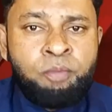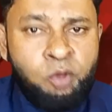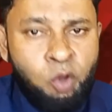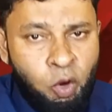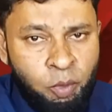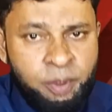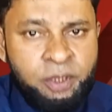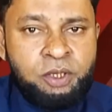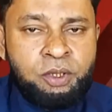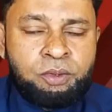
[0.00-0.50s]

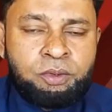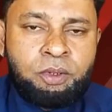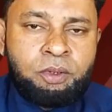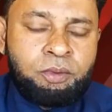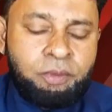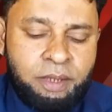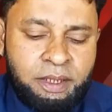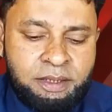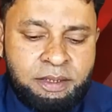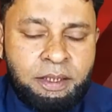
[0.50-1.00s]
অভিযুক্ত
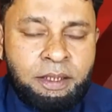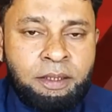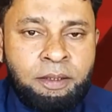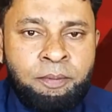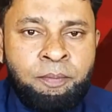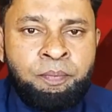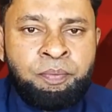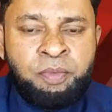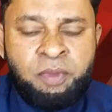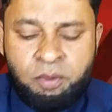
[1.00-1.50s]
করেছেন
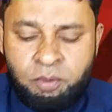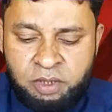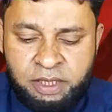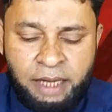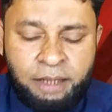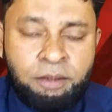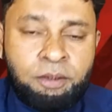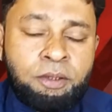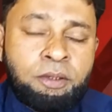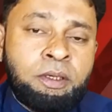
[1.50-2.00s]
তো
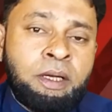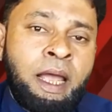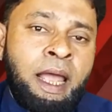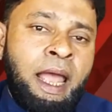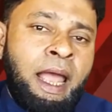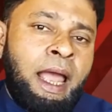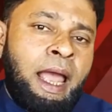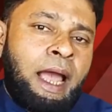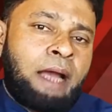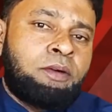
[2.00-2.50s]
যাই হোক
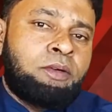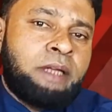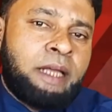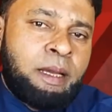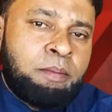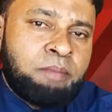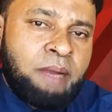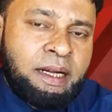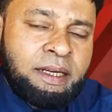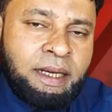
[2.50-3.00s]
এখন
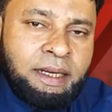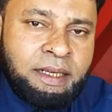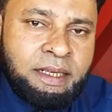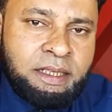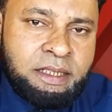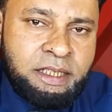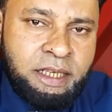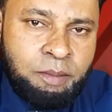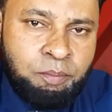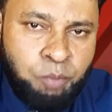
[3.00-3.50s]
ইমরান খানের
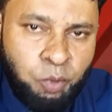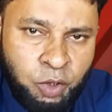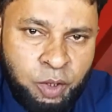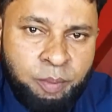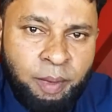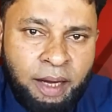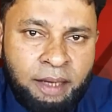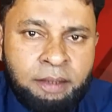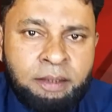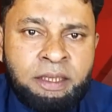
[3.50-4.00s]
যে
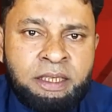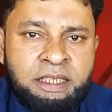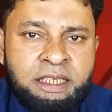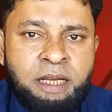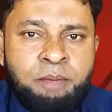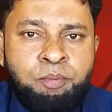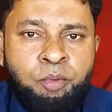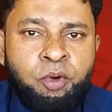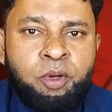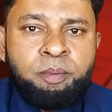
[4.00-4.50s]
পরিবার
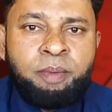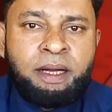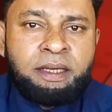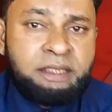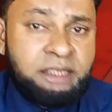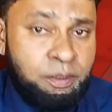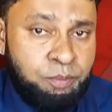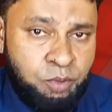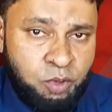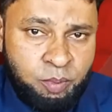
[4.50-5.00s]
সেই পরিবার
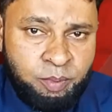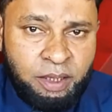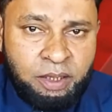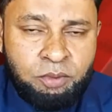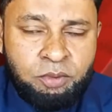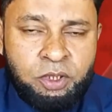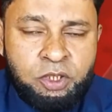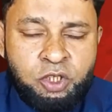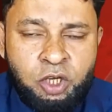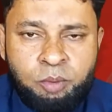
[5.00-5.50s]
যে পরিবারে
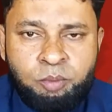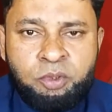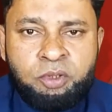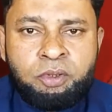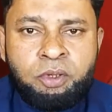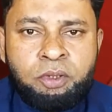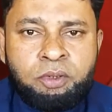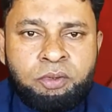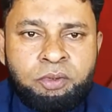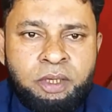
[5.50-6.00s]
উনি
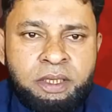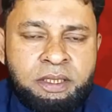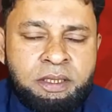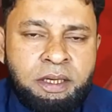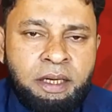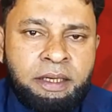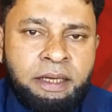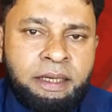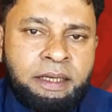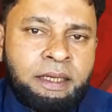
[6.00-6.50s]
জন্মগ্রহণ
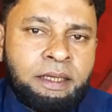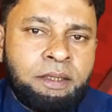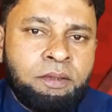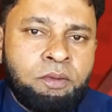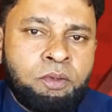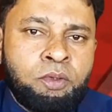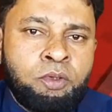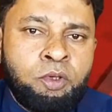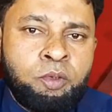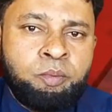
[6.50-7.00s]
করেছিলেন এটা কিন্তু
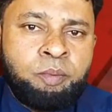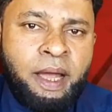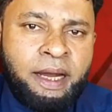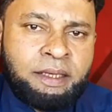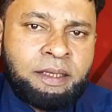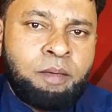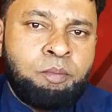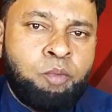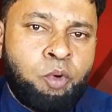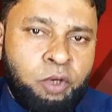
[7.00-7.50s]
খুব
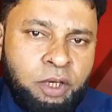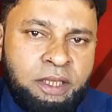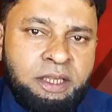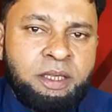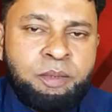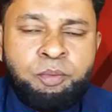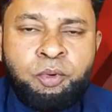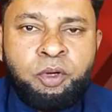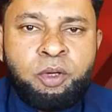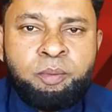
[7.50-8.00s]
একটা বনেদি
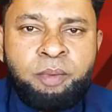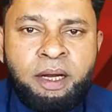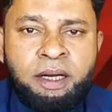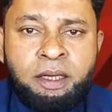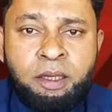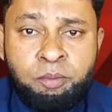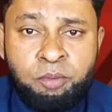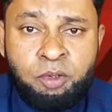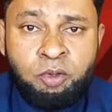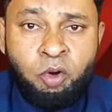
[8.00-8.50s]
পরিবার
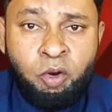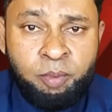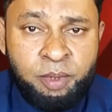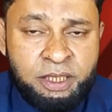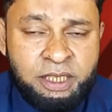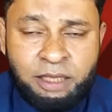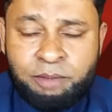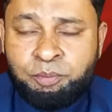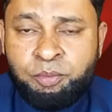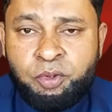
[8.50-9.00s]
এবং
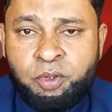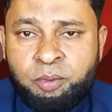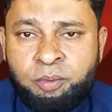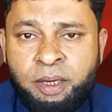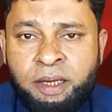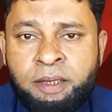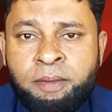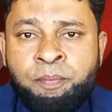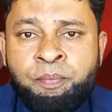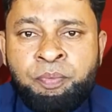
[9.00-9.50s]
অভিজাত
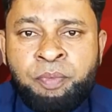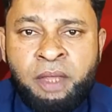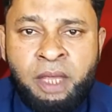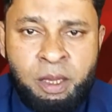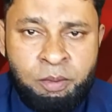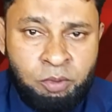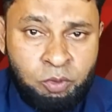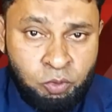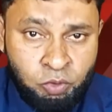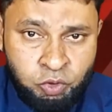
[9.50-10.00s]
পরিবার
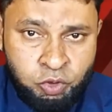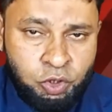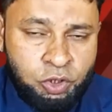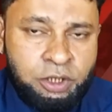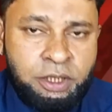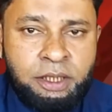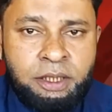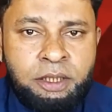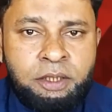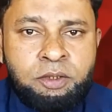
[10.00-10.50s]
এবং
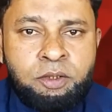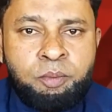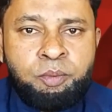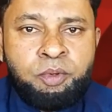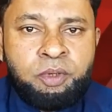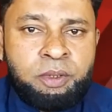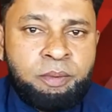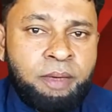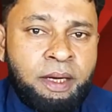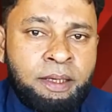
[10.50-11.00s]
উচ্চশিক্ষিত
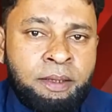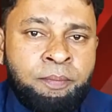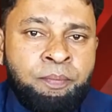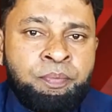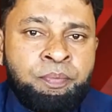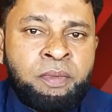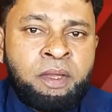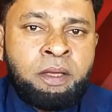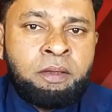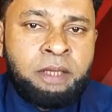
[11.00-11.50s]
পরিবার
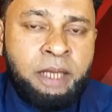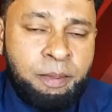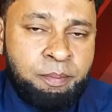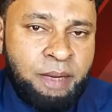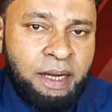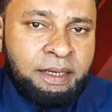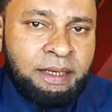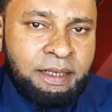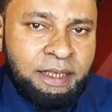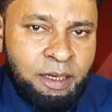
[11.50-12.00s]
তো
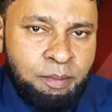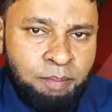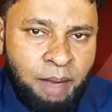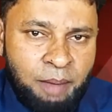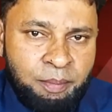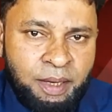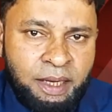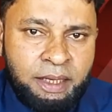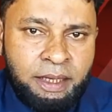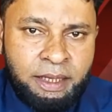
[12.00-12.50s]
ইমরান খানের
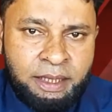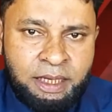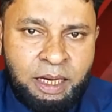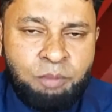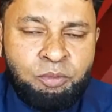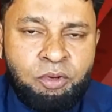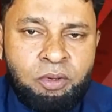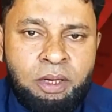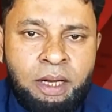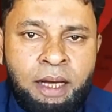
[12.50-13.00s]
বাবা
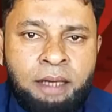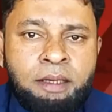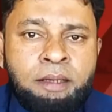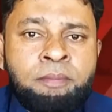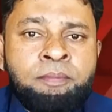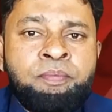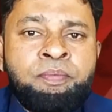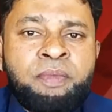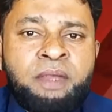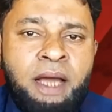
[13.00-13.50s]
ইকরামুল্লাহ
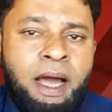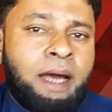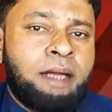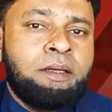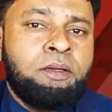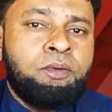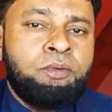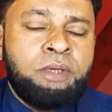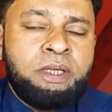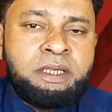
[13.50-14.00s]
খান
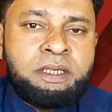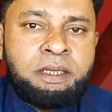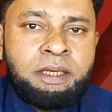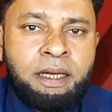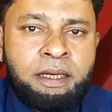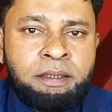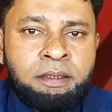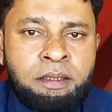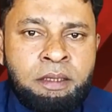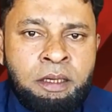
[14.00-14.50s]
উনি
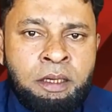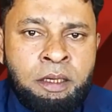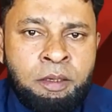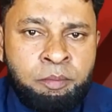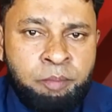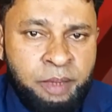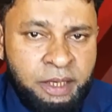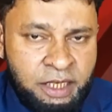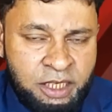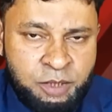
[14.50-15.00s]
ছিলেন
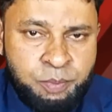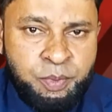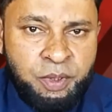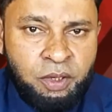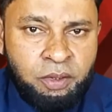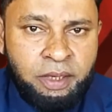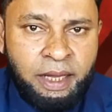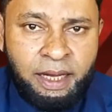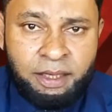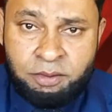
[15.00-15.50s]
ব্রিটিশ
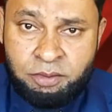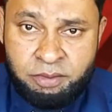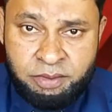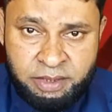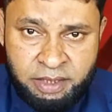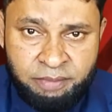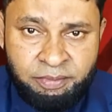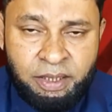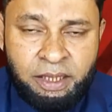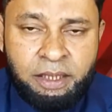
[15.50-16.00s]
পিরিয়ডে একজন
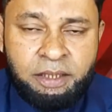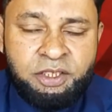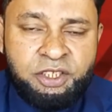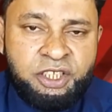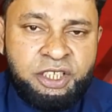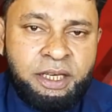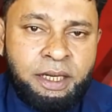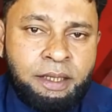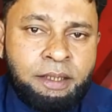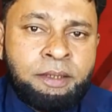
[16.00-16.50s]
সিভিল
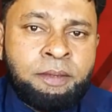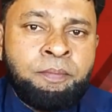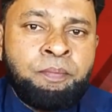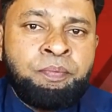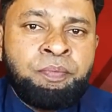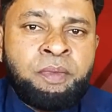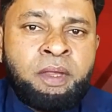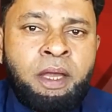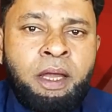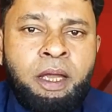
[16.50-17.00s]
ইঞ্জিনিয়ার
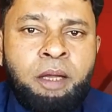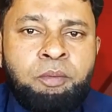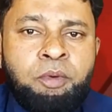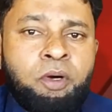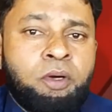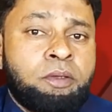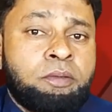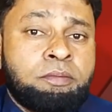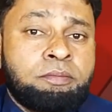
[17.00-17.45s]
এবং